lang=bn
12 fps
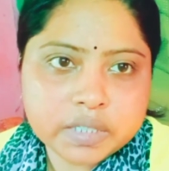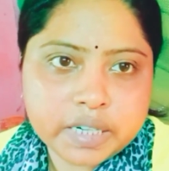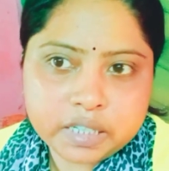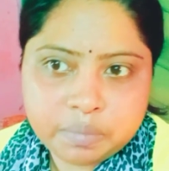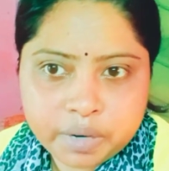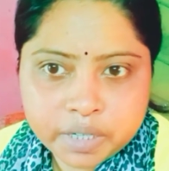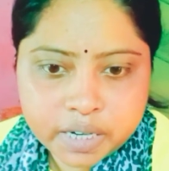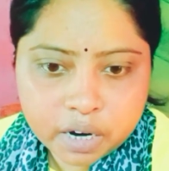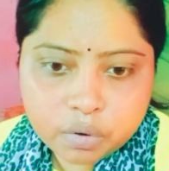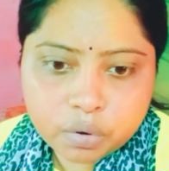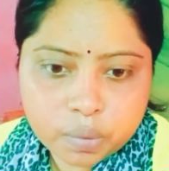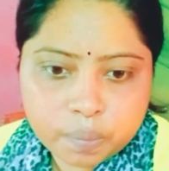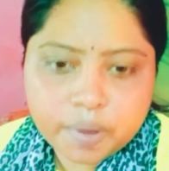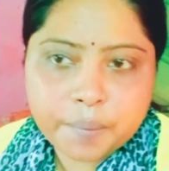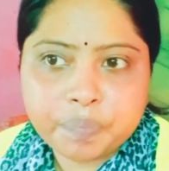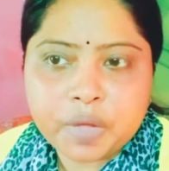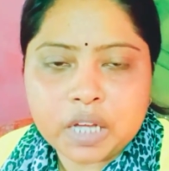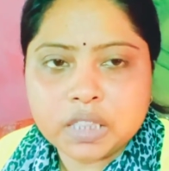ট্রিটমেন্টটা করবে
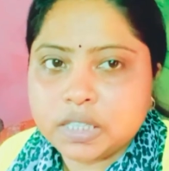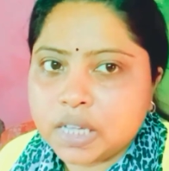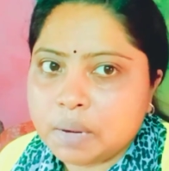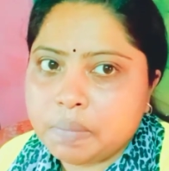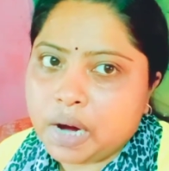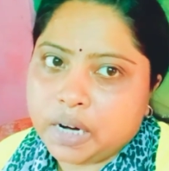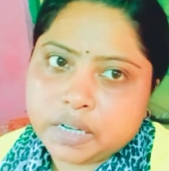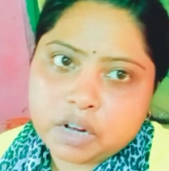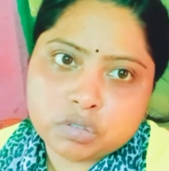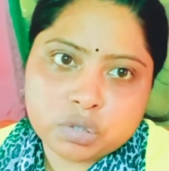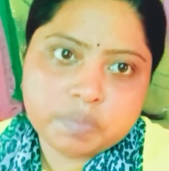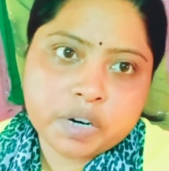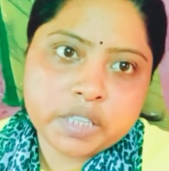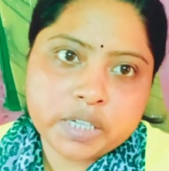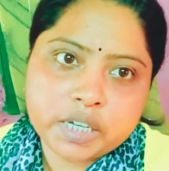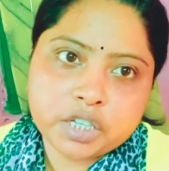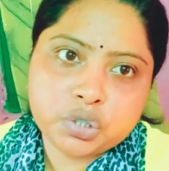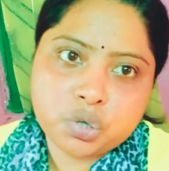আর দিদার বাড়িটাও তোমরা
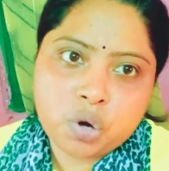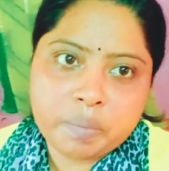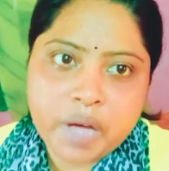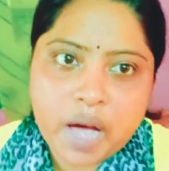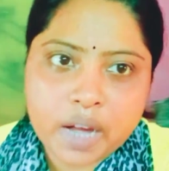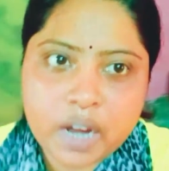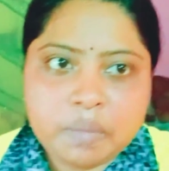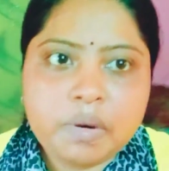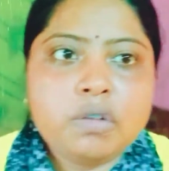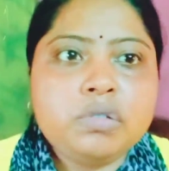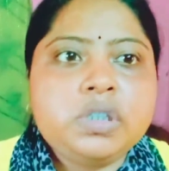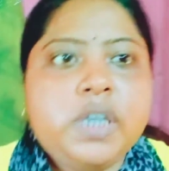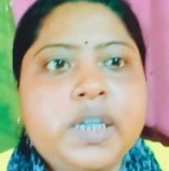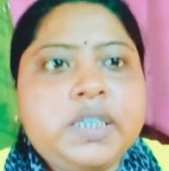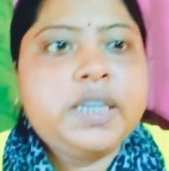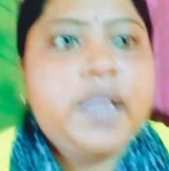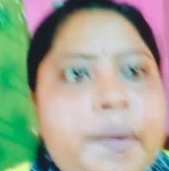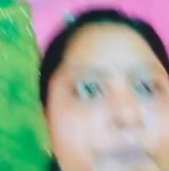দেখেছো আমি আগেরবারেও
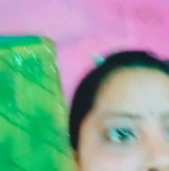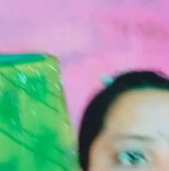দিয়েছিলাম